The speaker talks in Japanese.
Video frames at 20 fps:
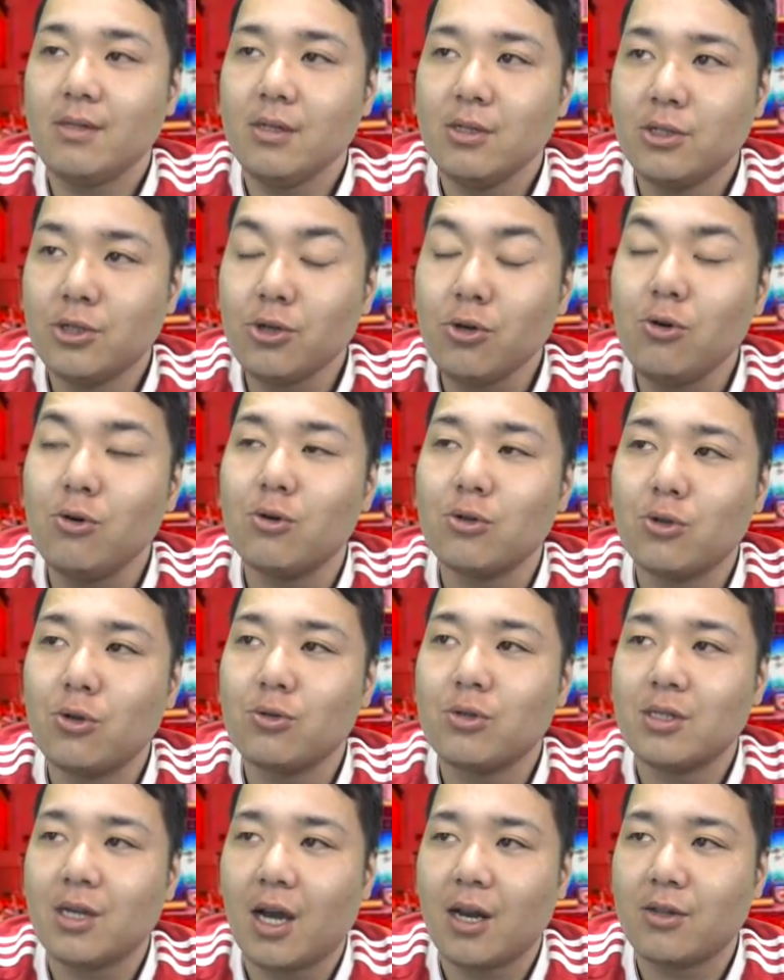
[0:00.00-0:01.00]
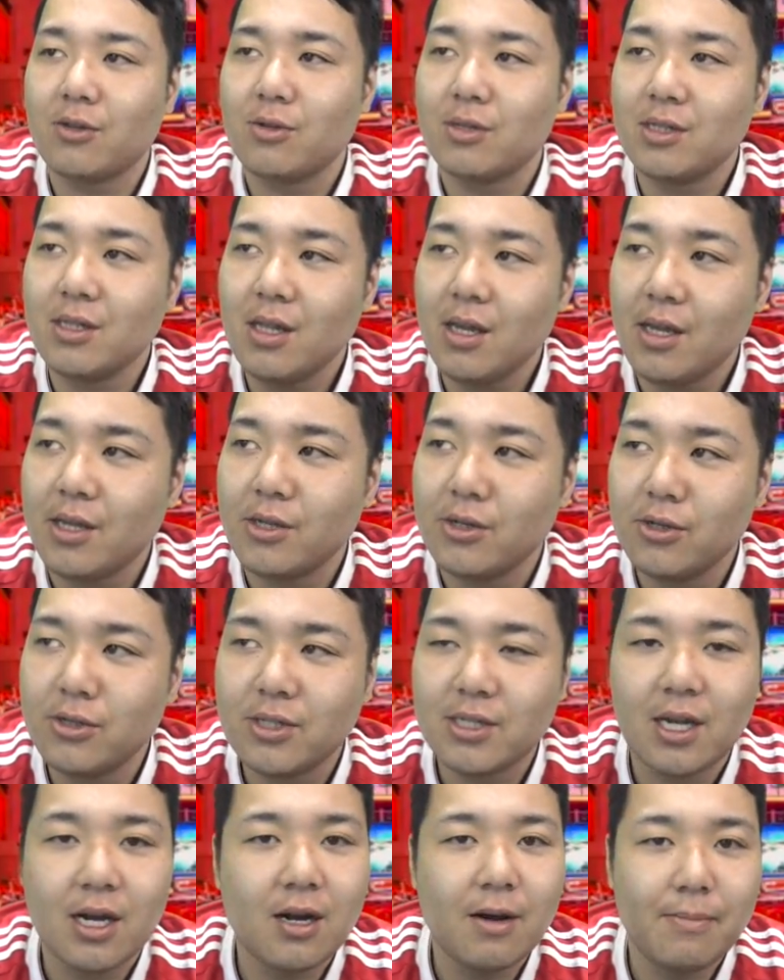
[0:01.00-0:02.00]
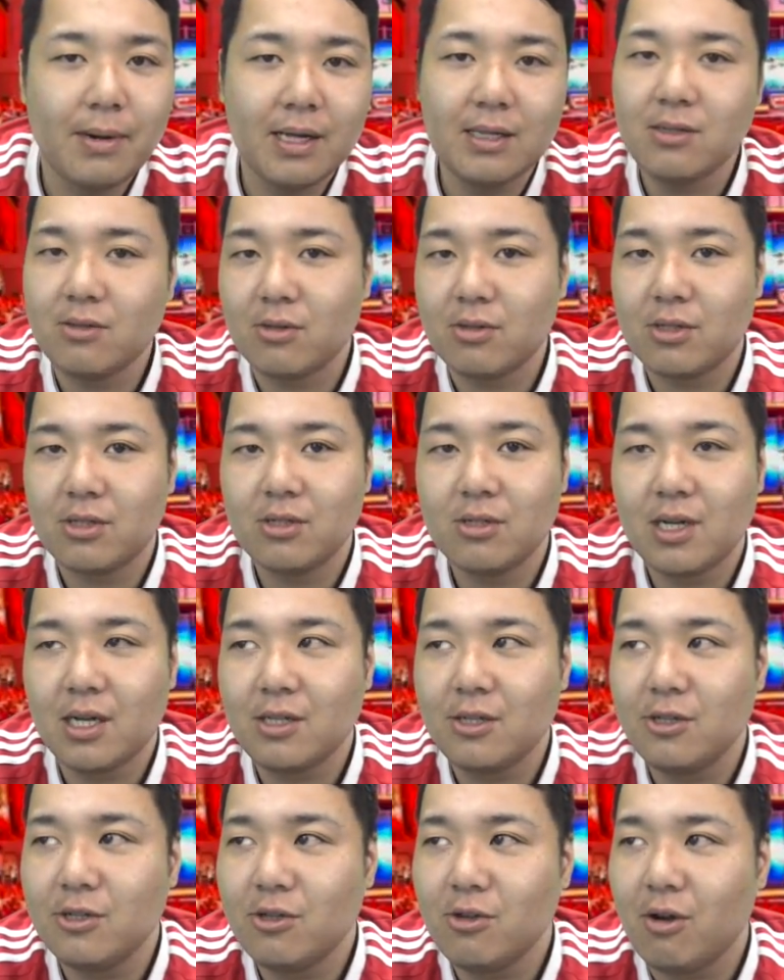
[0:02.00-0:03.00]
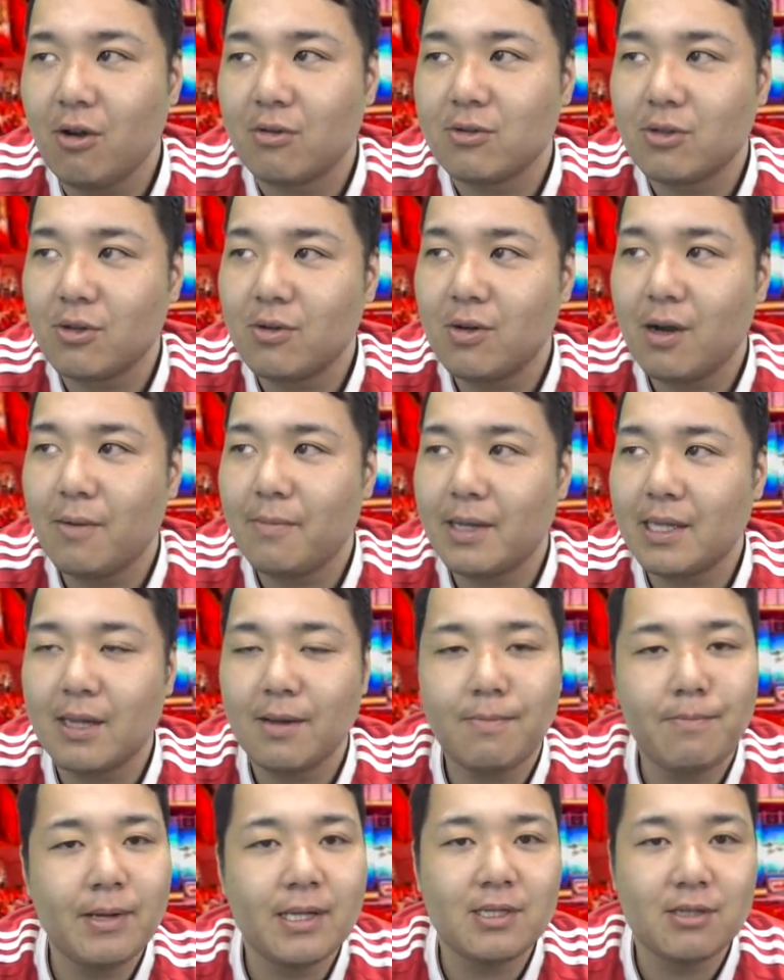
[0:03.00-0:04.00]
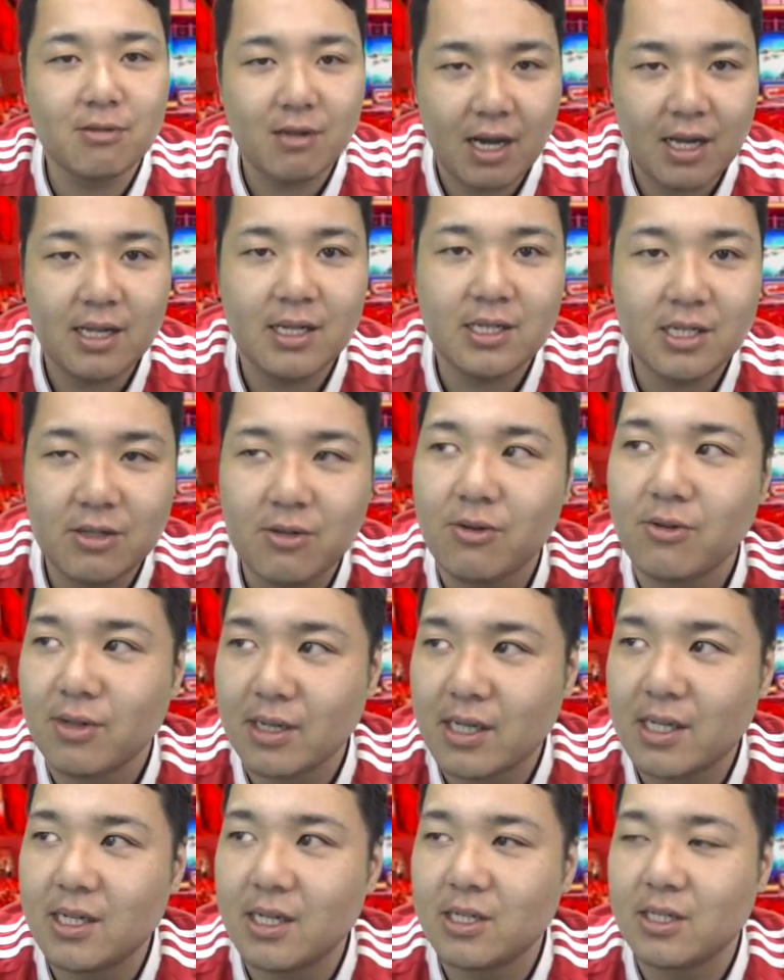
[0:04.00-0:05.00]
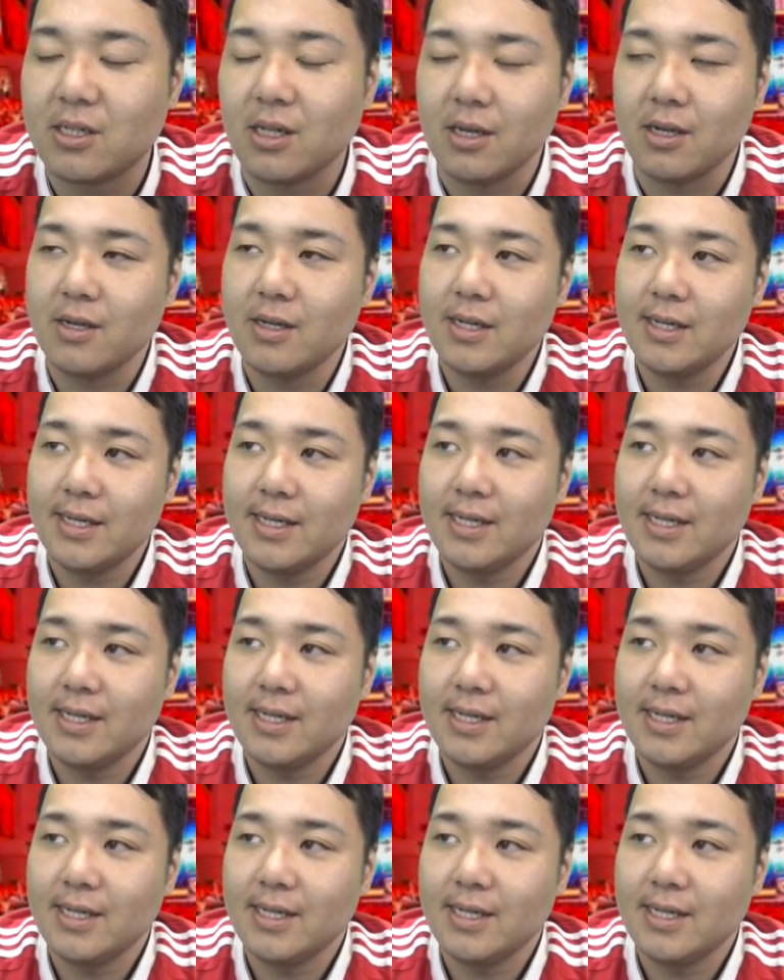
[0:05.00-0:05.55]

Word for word: 賞を取ったからといってユーザーが満足するかというと、そこはまた別の話のような気がして、